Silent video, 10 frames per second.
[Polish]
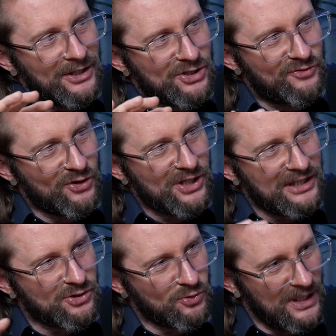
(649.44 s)

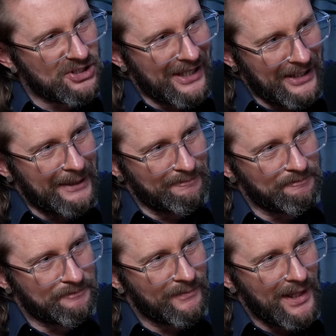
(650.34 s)
związany z tłumaczeniem.
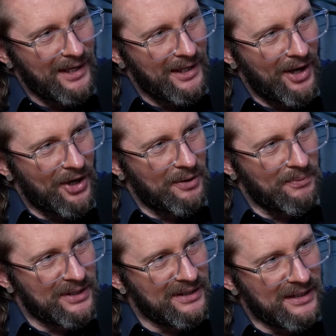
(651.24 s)
E,
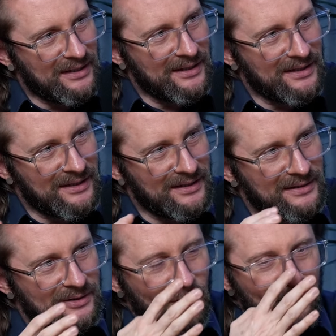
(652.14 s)
bo jednak y,
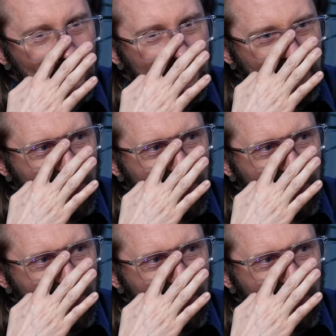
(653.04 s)
ogólne tak.